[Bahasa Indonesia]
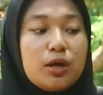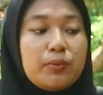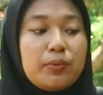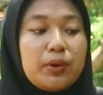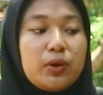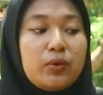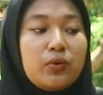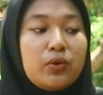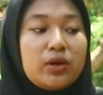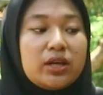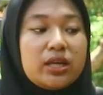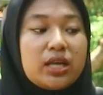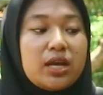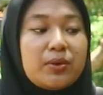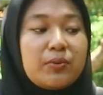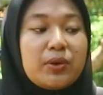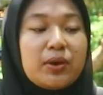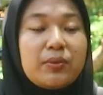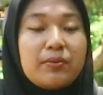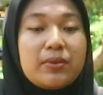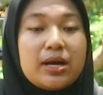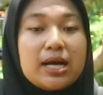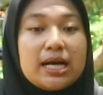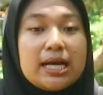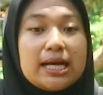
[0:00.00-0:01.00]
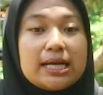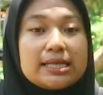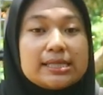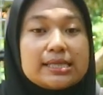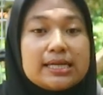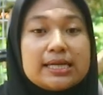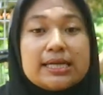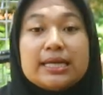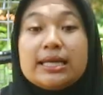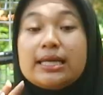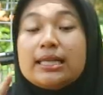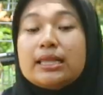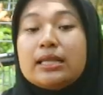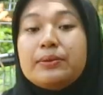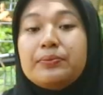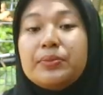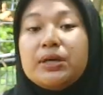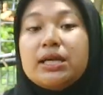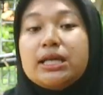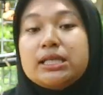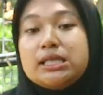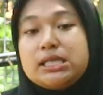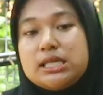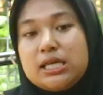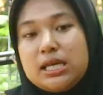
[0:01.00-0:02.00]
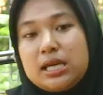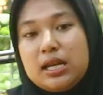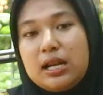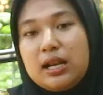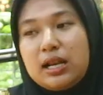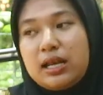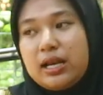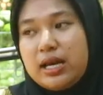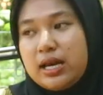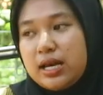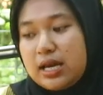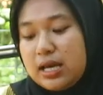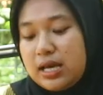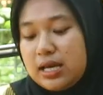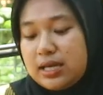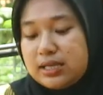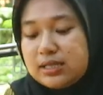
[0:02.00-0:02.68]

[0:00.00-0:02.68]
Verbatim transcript: powernya memang sedikit lebih kecil ya